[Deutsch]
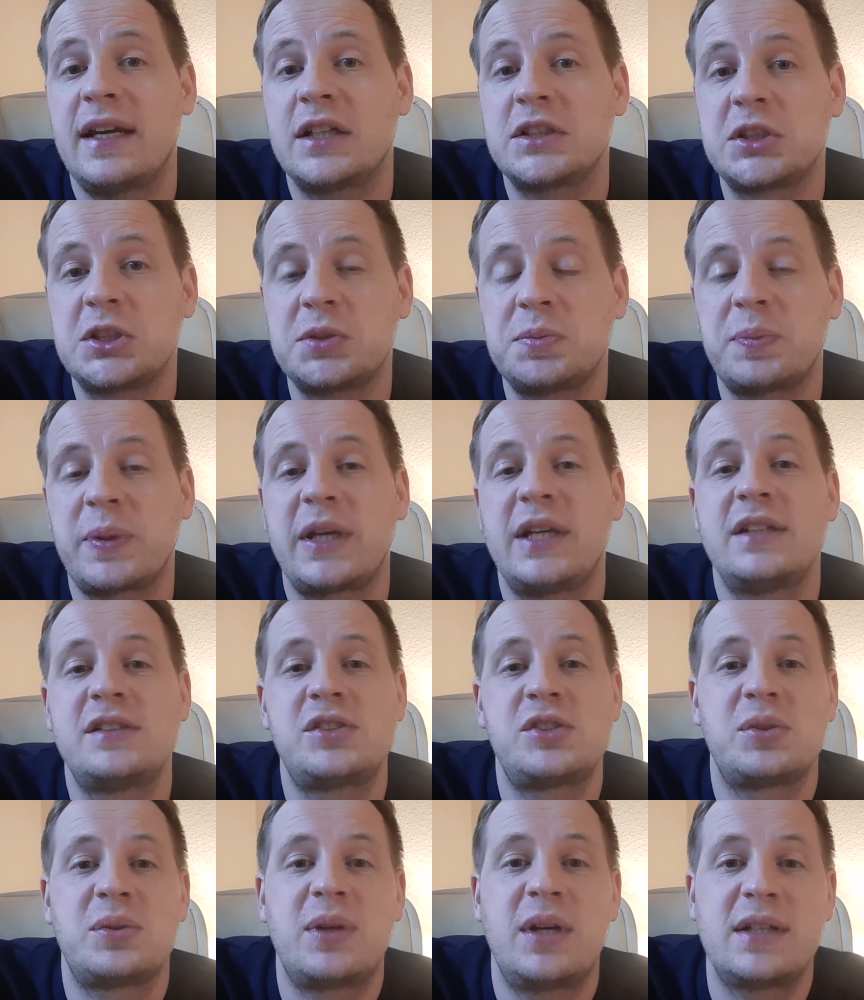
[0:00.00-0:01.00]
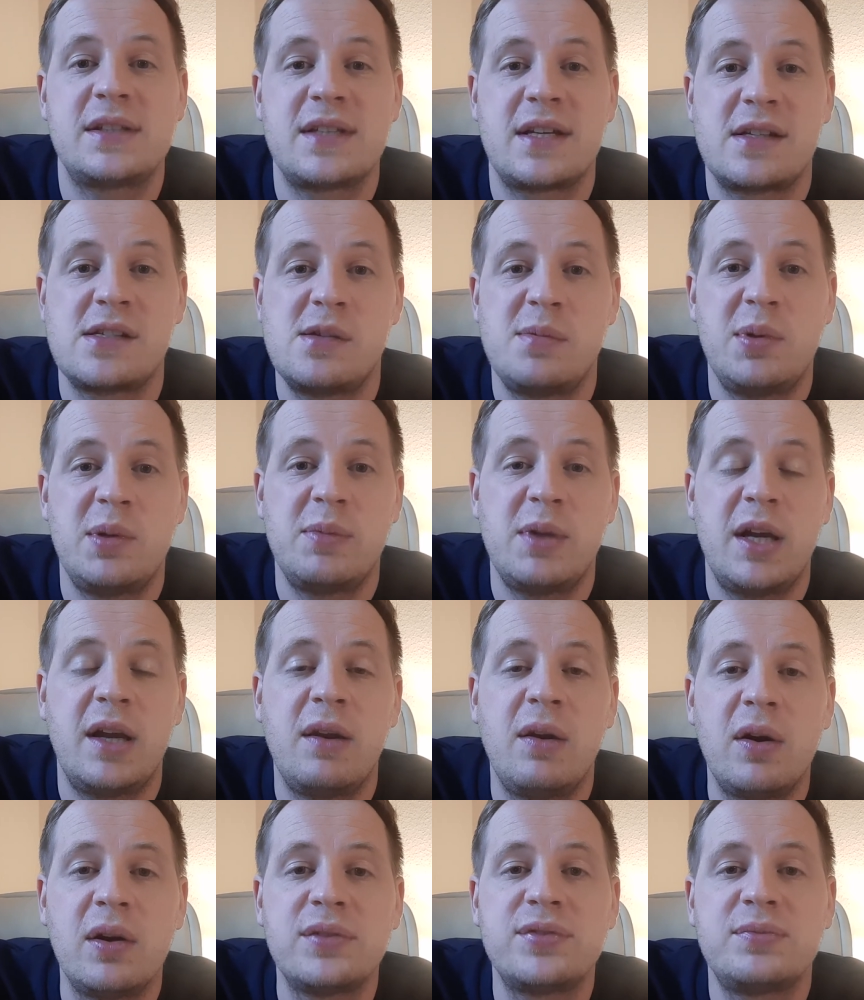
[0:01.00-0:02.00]
Er springt sogar, sagt die Bibel, er
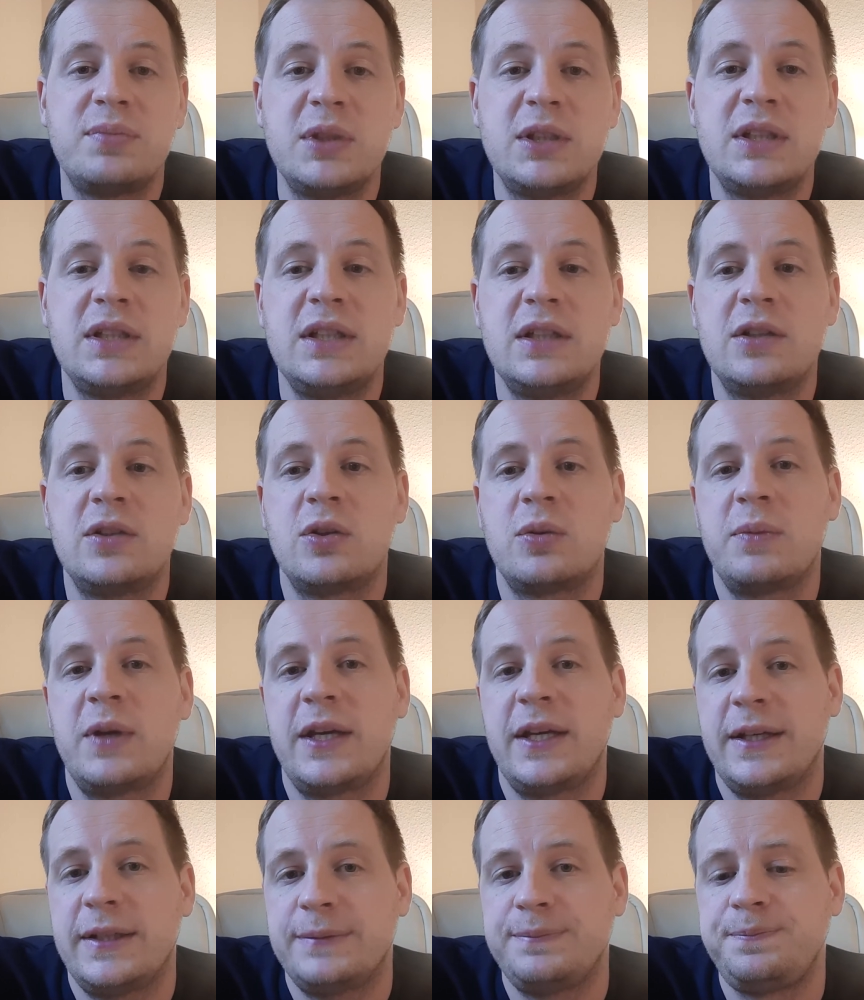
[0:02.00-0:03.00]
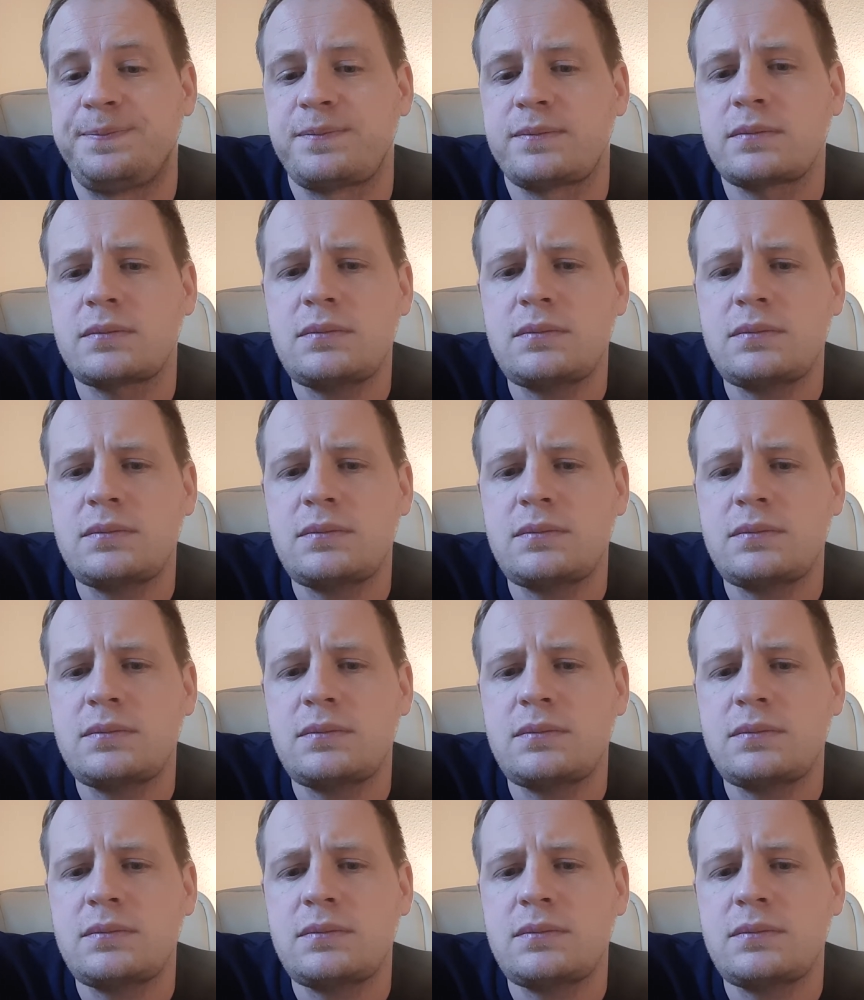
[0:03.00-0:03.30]
läuft mit ihnen umher.